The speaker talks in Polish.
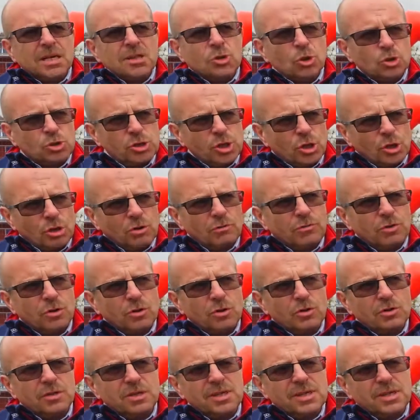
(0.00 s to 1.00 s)

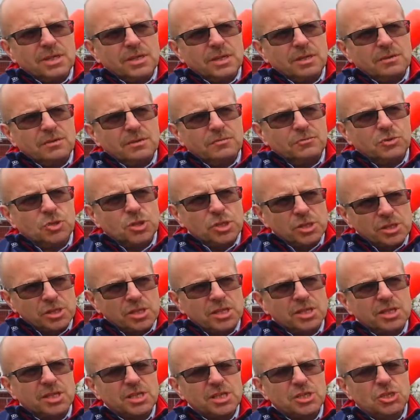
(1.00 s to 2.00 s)
Docelowo
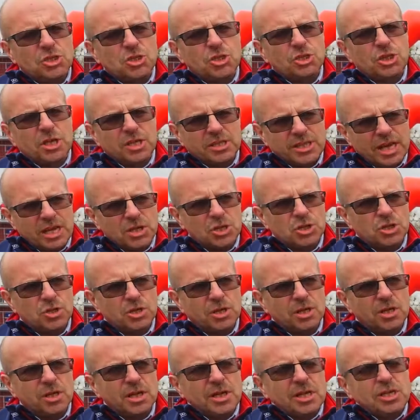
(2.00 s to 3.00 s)
wszystkich jest
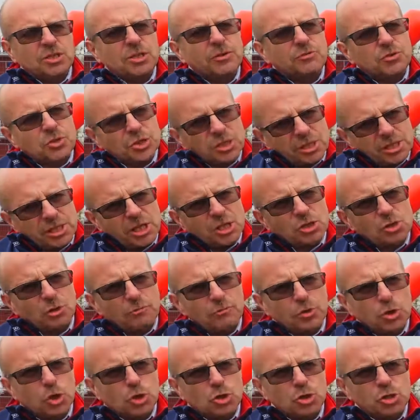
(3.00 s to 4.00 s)
14. Nie wszystkie są
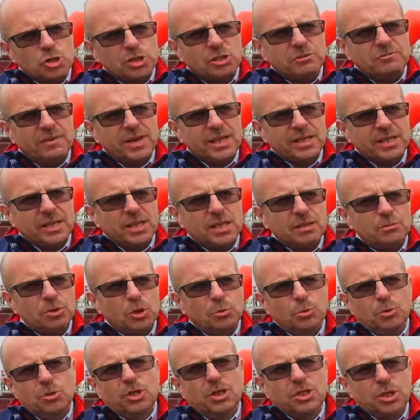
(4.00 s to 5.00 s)
wykorzystywane,
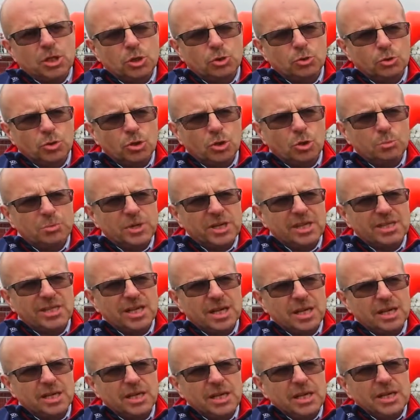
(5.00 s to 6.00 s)
no bo na niektórych
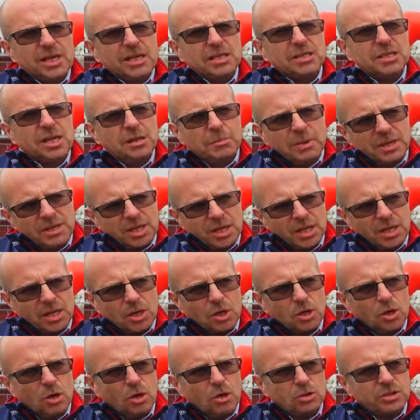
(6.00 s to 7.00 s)
obiektach nie ma
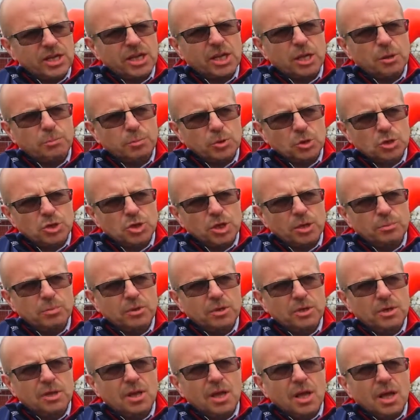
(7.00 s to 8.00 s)
takiego, takiej
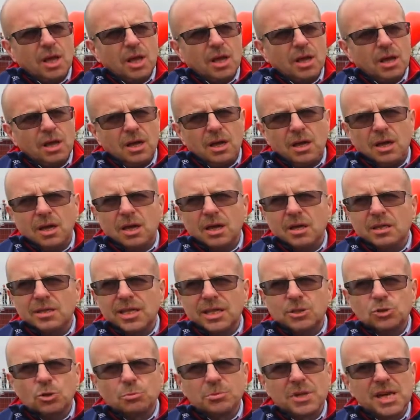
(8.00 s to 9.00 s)
potrzeby. E,
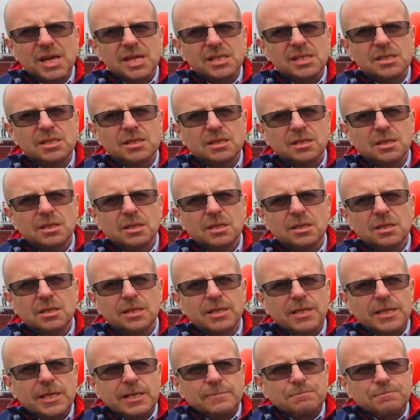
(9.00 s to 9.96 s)
natomiast e,